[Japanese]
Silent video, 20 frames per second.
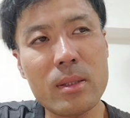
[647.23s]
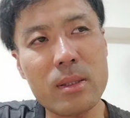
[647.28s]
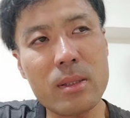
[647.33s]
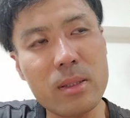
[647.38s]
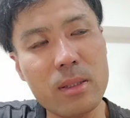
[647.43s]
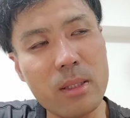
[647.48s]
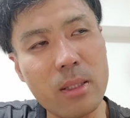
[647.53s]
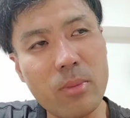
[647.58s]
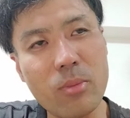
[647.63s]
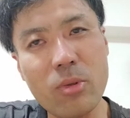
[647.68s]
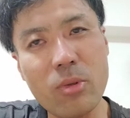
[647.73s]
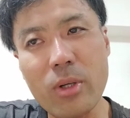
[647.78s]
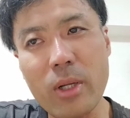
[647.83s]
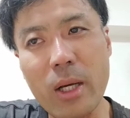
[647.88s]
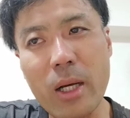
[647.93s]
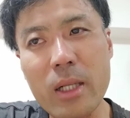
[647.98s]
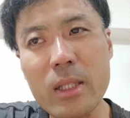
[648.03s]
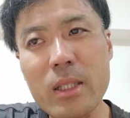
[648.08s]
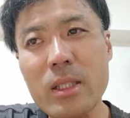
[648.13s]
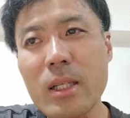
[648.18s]
いやもうこれ
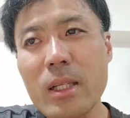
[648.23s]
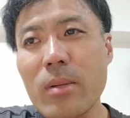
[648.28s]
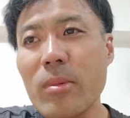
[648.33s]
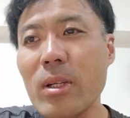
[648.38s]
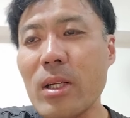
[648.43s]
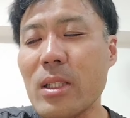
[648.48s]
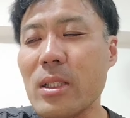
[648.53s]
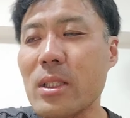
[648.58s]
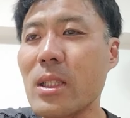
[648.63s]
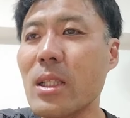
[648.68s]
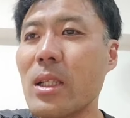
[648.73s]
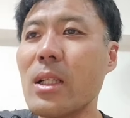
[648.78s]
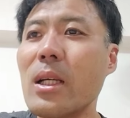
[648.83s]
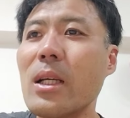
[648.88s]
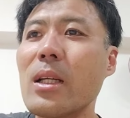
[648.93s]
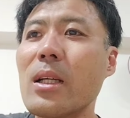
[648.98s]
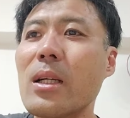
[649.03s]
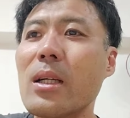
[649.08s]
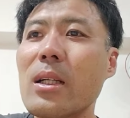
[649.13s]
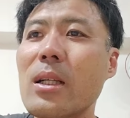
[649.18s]
諦めなしゃあない
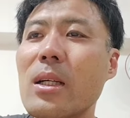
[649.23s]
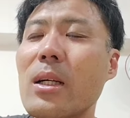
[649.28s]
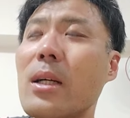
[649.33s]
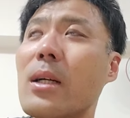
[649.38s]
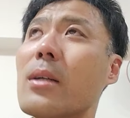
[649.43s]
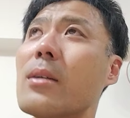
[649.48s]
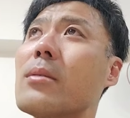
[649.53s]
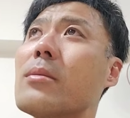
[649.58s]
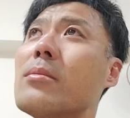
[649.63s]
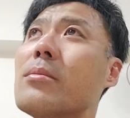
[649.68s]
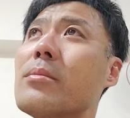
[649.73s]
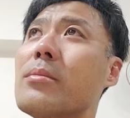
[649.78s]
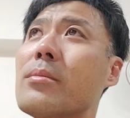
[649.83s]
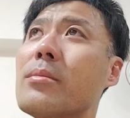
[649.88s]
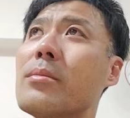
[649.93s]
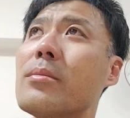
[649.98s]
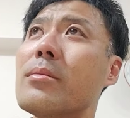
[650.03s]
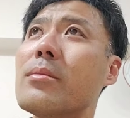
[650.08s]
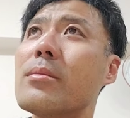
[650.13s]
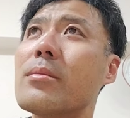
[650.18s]
んかなう
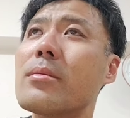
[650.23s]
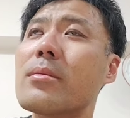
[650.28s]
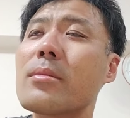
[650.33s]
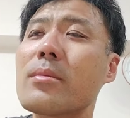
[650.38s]
ん